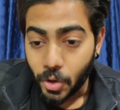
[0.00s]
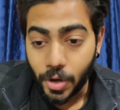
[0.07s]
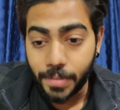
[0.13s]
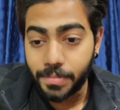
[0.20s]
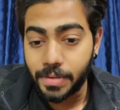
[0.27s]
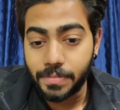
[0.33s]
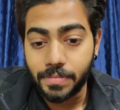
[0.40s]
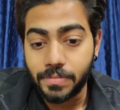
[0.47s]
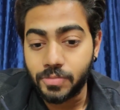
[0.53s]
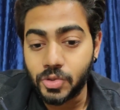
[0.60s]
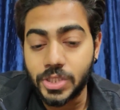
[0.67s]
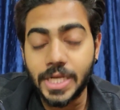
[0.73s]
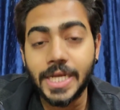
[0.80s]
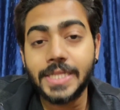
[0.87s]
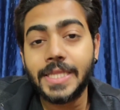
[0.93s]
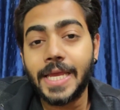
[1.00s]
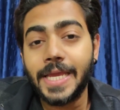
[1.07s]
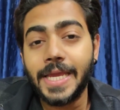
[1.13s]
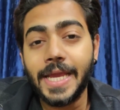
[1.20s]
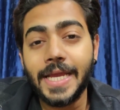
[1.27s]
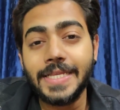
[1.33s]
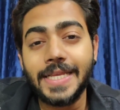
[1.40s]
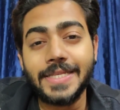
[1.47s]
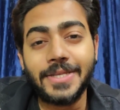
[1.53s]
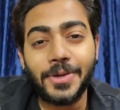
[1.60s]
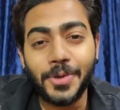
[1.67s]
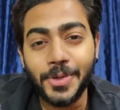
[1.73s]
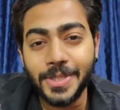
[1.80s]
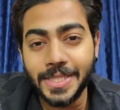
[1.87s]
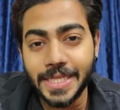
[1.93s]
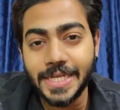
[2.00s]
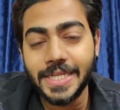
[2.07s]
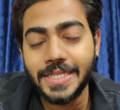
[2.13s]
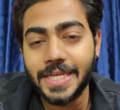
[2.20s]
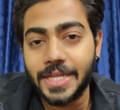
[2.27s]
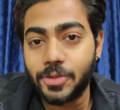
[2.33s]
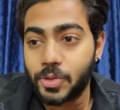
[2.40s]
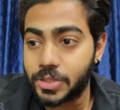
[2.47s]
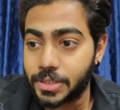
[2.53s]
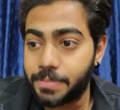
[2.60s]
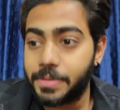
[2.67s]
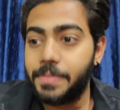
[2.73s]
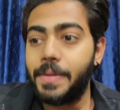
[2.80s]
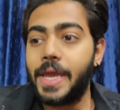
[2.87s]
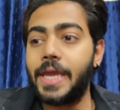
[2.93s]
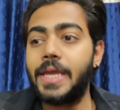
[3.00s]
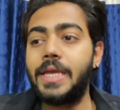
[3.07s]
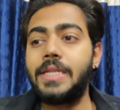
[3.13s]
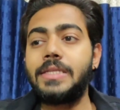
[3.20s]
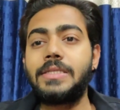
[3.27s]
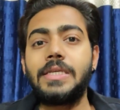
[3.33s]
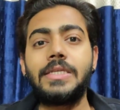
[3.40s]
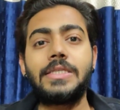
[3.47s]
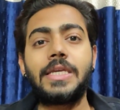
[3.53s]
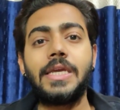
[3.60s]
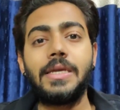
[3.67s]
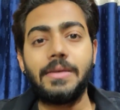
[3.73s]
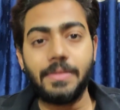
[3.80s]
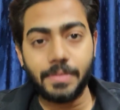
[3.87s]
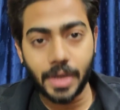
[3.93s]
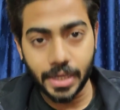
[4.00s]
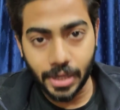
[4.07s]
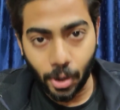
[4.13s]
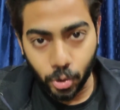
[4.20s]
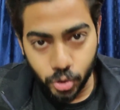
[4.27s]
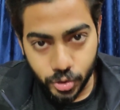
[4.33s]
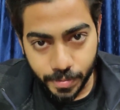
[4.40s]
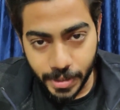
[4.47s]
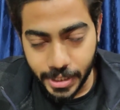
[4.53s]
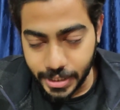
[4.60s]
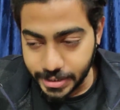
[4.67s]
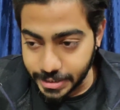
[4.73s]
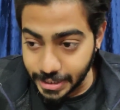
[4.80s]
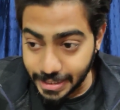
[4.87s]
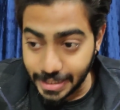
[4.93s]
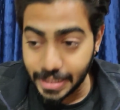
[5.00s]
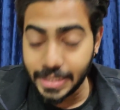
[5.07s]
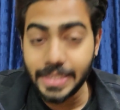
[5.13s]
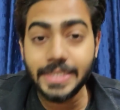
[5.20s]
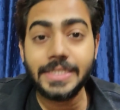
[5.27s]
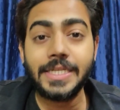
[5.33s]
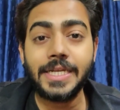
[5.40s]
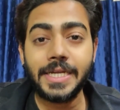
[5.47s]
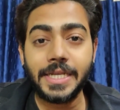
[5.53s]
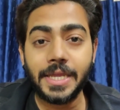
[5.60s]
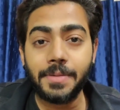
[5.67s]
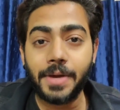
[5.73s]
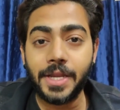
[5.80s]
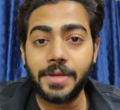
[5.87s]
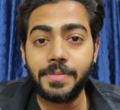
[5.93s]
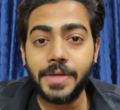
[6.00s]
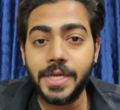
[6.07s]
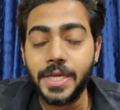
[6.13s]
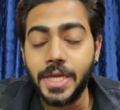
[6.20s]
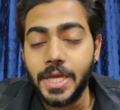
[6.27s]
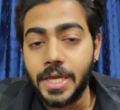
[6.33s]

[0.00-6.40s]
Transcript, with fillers: और मुझे लगता है कि गाइज ऐसा कोई दिन नहीं जाता हो जब भी मैं इस, इसके अनाउंसमेंट इसके रिलीज़ डेट के बारे में